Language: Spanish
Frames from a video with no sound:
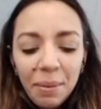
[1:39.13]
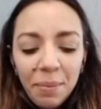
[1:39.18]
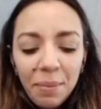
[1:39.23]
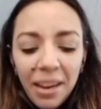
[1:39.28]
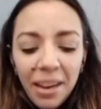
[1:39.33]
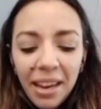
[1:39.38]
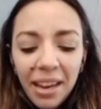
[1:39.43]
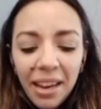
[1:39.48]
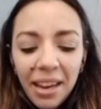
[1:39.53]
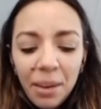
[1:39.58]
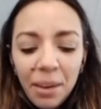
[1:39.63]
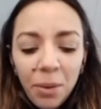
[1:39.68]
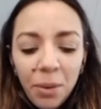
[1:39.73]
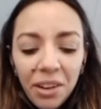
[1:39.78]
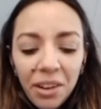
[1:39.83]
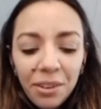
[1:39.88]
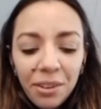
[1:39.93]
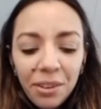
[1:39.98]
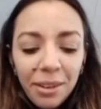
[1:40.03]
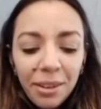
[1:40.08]
Eh,
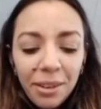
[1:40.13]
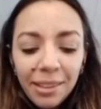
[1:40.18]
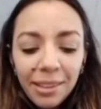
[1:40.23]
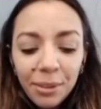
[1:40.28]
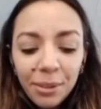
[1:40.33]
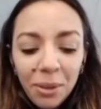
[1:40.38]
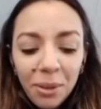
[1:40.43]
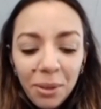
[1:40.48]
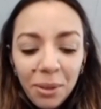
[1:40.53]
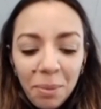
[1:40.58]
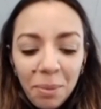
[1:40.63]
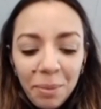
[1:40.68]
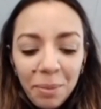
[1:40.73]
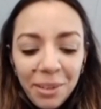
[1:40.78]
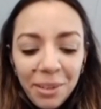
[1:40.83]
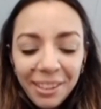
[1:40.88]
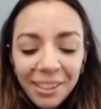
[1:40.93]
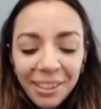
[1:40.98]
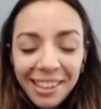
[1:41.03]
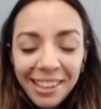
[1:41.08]
bueno, hola a todos,
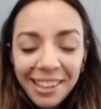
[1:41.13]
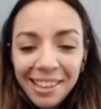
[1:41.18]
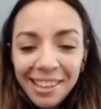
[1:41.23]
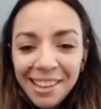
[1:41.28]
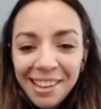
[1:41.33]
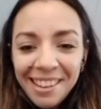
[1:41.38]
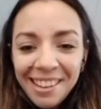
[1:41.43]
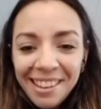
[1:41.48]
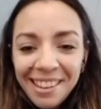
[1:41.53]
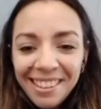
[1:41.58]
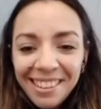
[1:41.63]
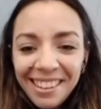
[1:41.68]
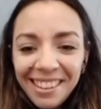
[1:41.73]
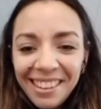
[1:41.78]
primero que nada,